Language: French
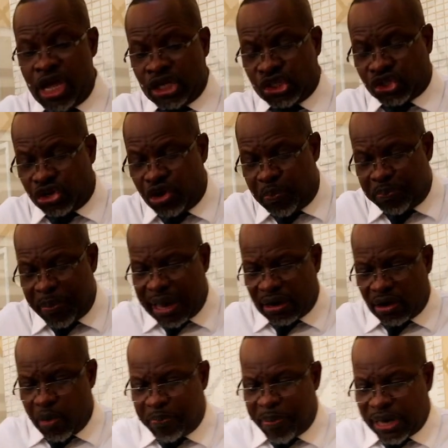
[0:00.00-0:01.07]
Je ne
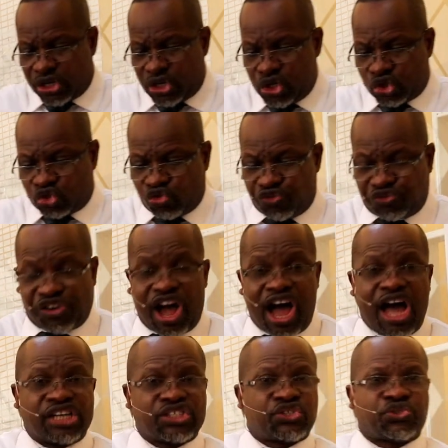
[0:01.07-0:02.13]
parle pas d'une
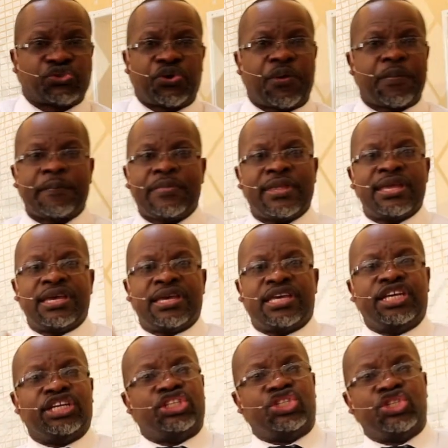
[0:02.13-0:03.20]
souffrance
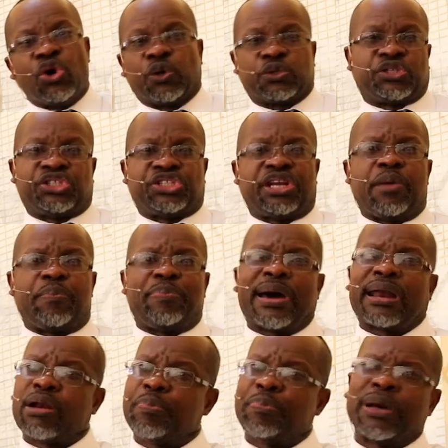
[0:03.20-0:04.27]
idiote. Je ne
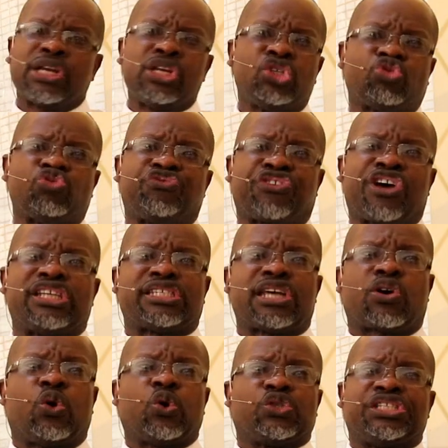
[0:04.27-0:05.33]
parle pas d'une souffrance à
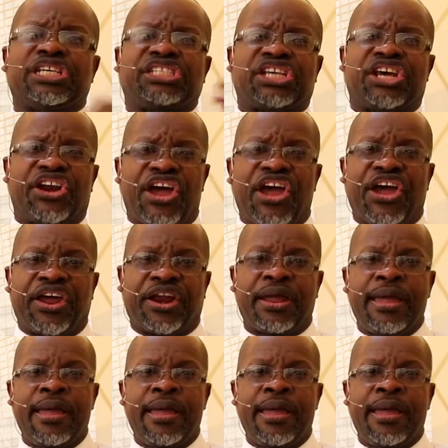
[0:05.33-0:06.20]
cause des erreurs.